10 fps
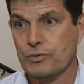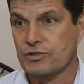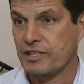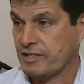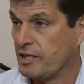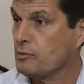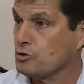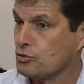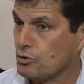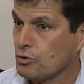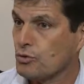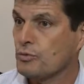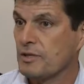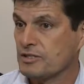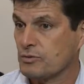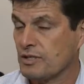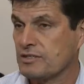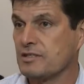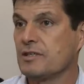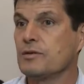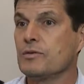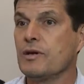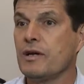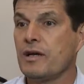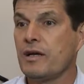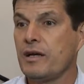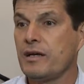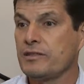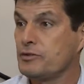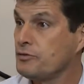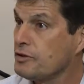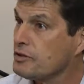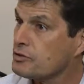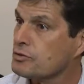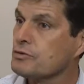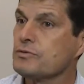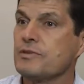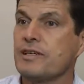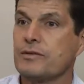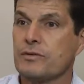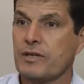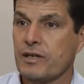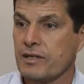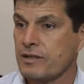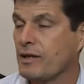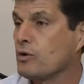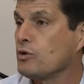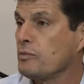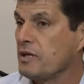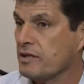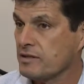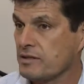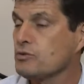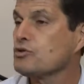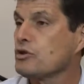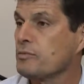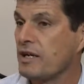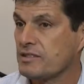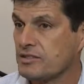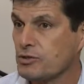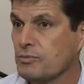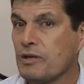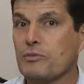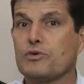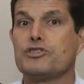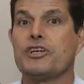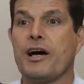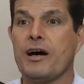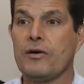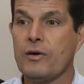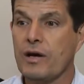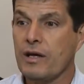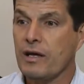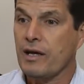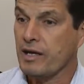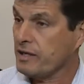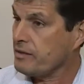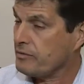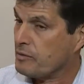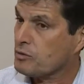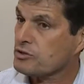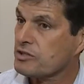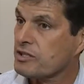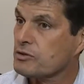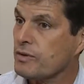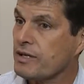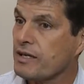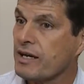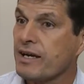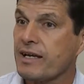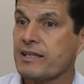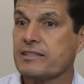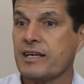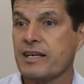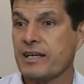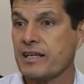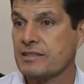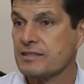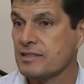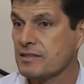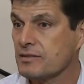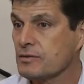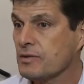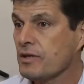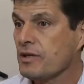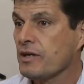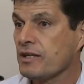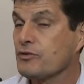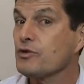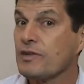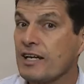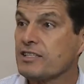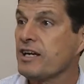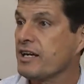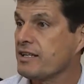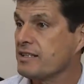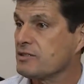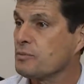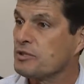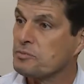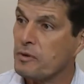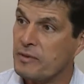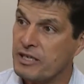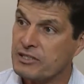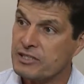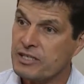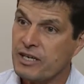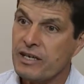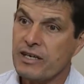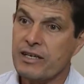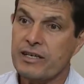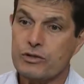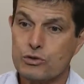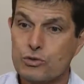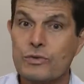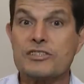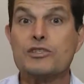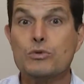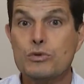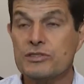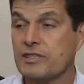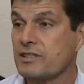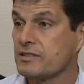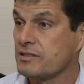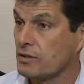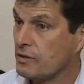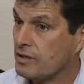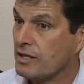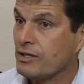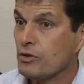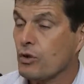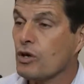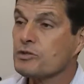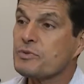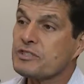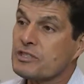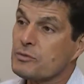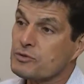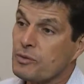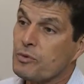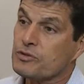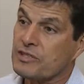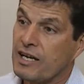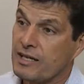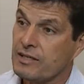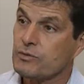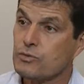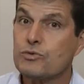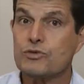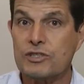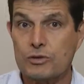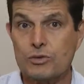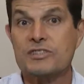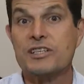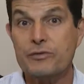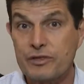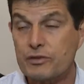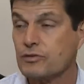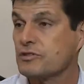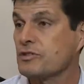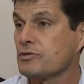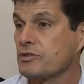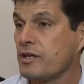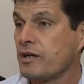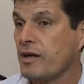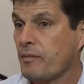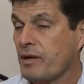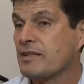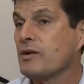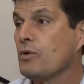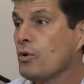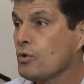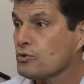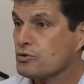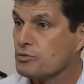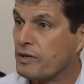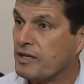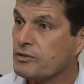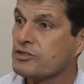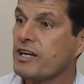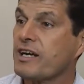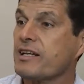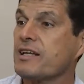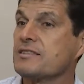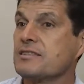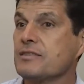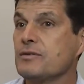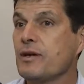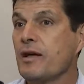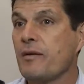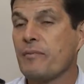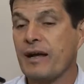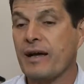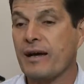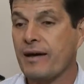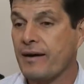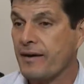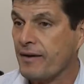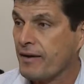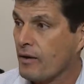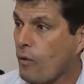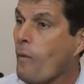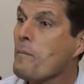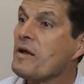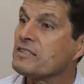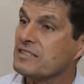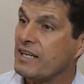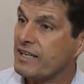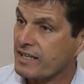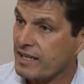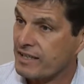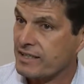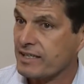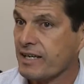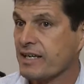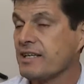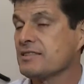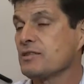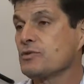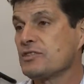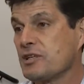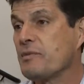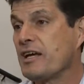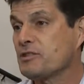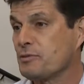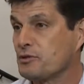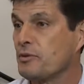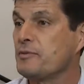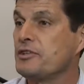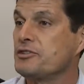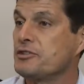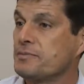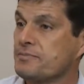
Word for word: O secretário mostrou uma situação é, difícil né, na economia, não só no Brasil, mas mundial e vem mostrando aí a queda de arrecadação, a dificuldade de arrecadação, principalmente é, junto às indústrias. Então, nós precisamos apostar no setor de serviços de São José para ter outros meios de arrecadação para compensar a queda na arrecadação do ICMS, principalmente.